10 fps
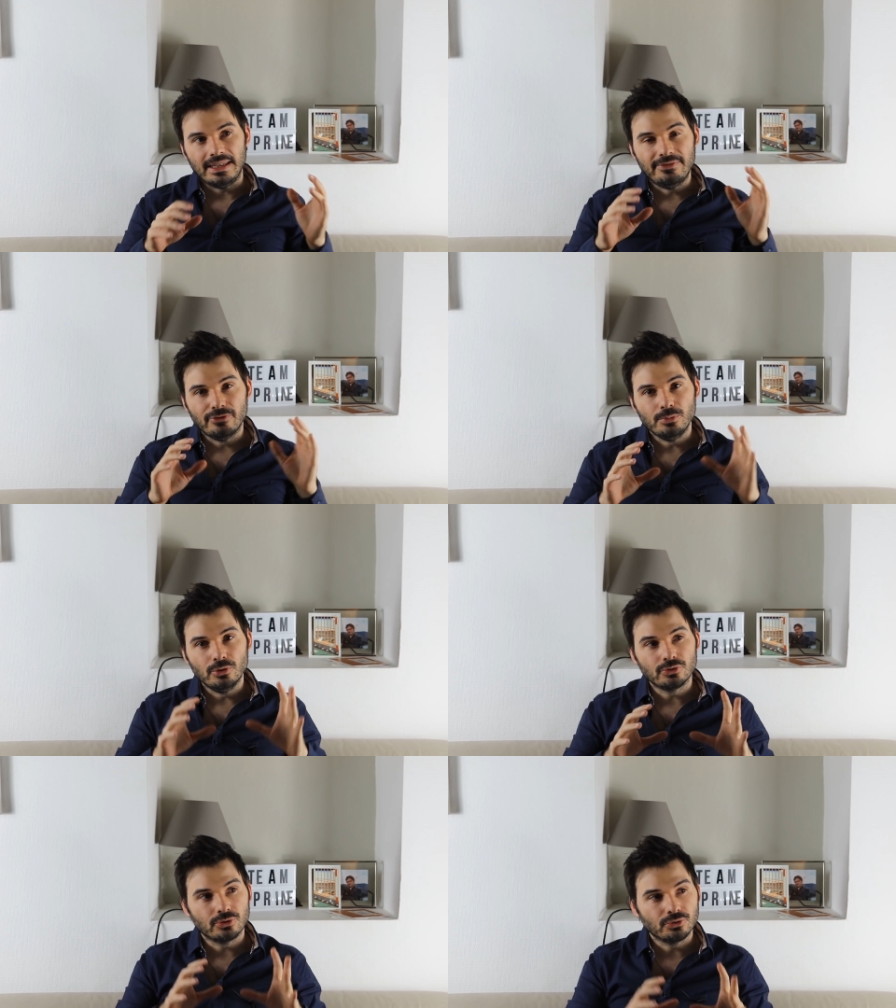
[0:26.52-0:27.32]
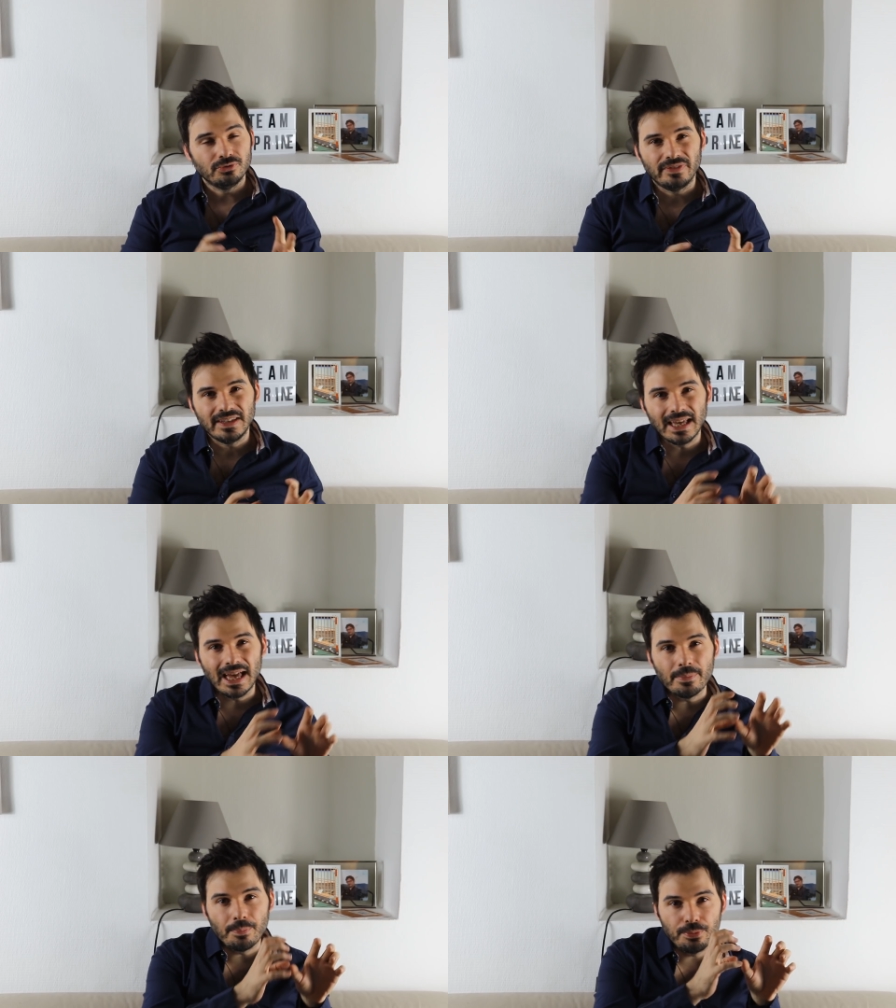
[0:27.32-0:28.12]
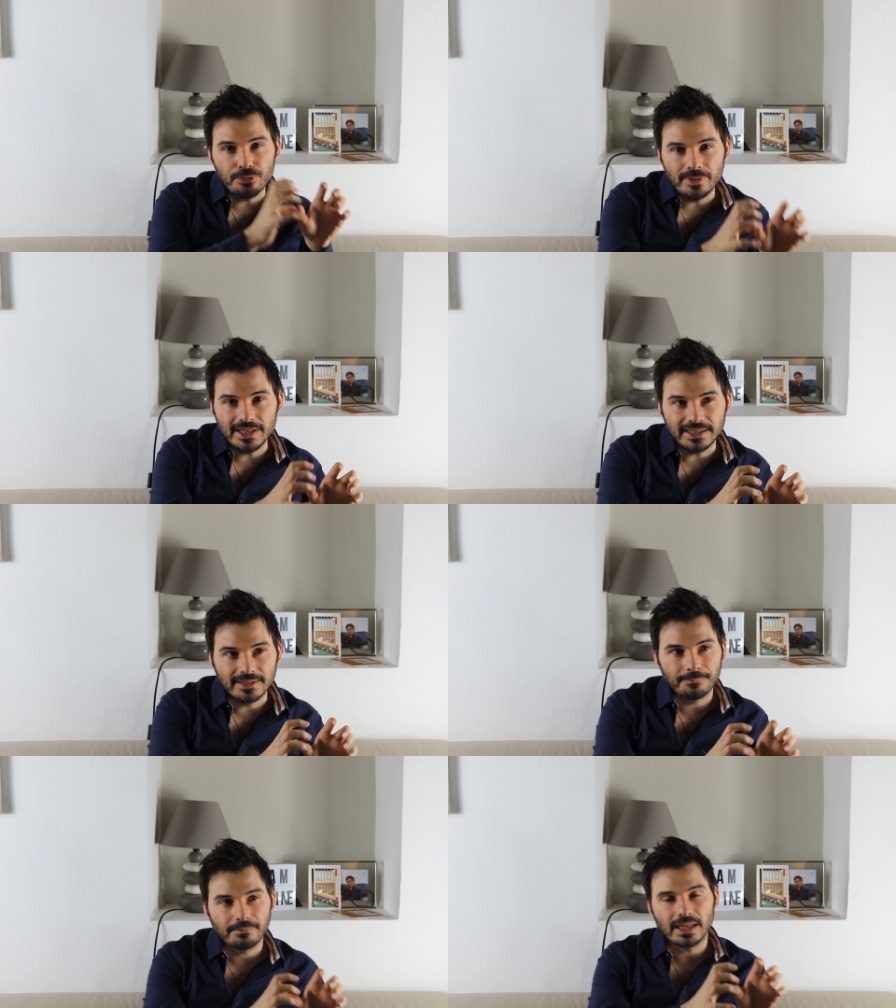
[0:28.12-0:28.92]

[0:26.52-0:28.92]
Il vaut mieux se trouver un public.